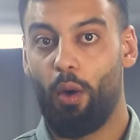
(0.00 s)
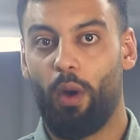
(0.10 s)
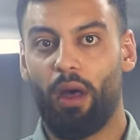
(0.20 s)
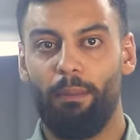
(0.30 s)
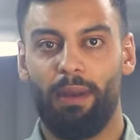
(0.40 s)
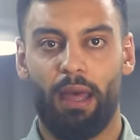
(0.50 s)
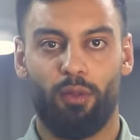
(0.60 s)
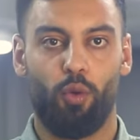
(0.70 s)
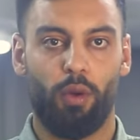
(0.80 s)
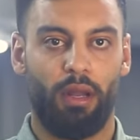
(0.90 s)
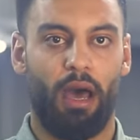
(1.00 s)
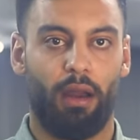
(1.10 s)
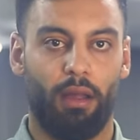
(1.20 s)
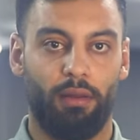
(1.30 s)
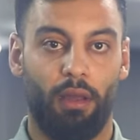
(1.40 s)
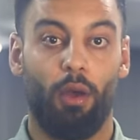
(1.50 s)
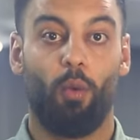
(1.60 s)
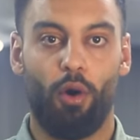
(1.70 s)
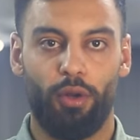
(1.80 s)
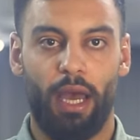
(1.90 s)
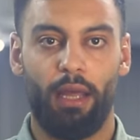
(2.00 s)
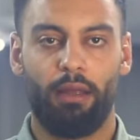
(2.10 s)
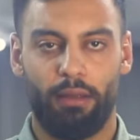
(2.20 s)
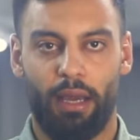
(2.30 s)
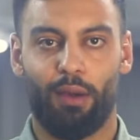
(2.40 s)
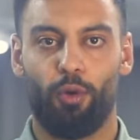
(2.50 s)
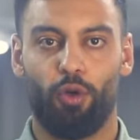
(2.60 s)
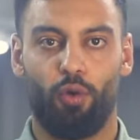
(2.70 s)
وقبل ظهور الأعراض وهنا تكمن